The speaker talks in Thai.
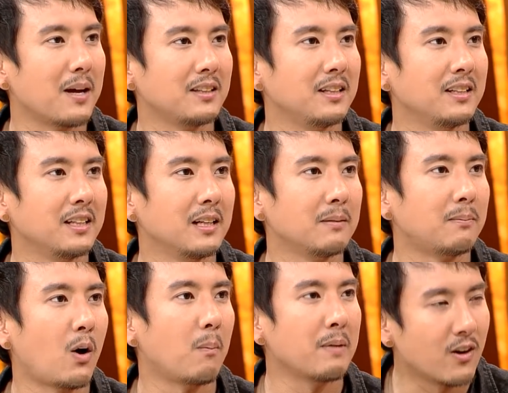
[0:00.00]
พระอาทิตย์เงี้ยพ
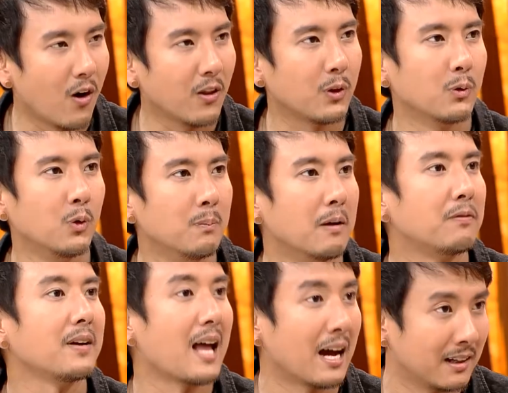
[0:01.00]
อไปนอนตรงนู้นเหมือน
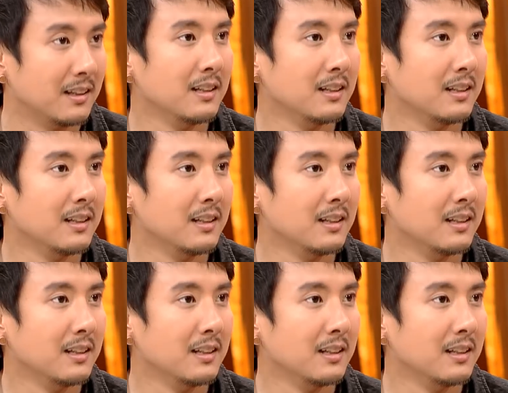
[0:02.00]
ฝรั่ง